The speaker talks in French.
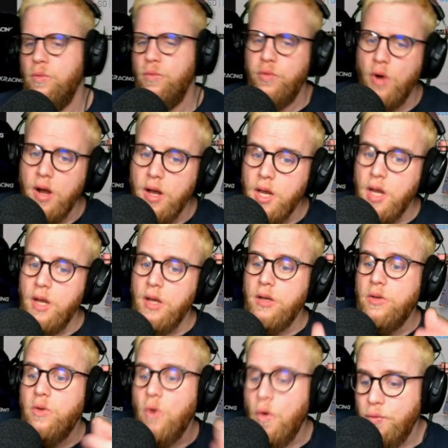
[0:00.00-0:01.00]
fois
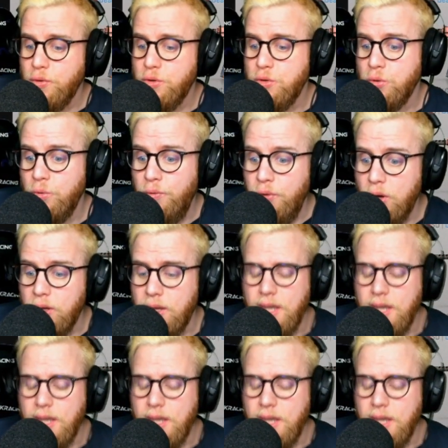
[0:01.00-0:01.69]
en fonction du flotte,